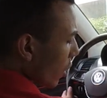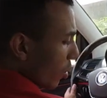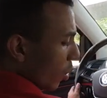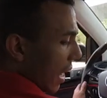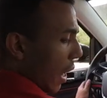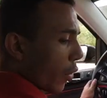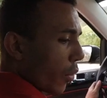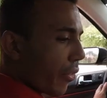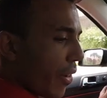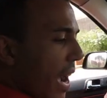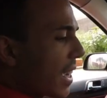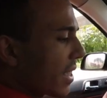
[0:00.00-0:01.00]
quanto que o carro não
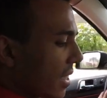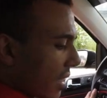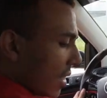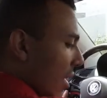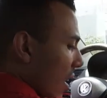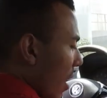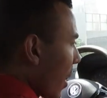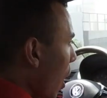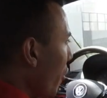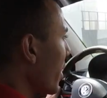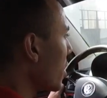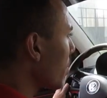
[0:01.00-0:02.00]
faz. O
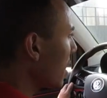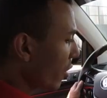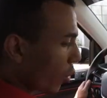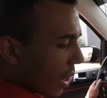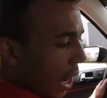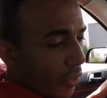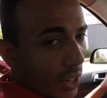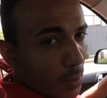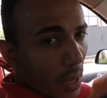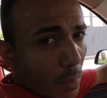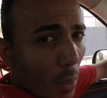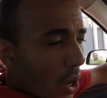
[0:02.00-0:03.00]
carro, fez bem, o carro faz
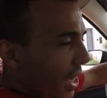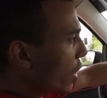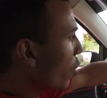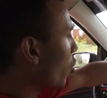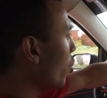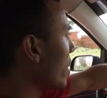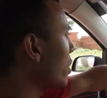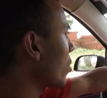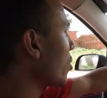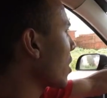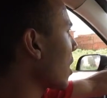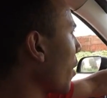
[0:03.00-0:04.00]
bem pouquinho com um
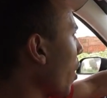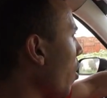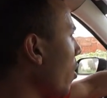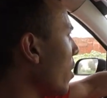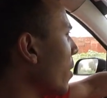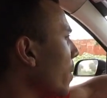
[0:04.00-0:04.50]
litro de etanol.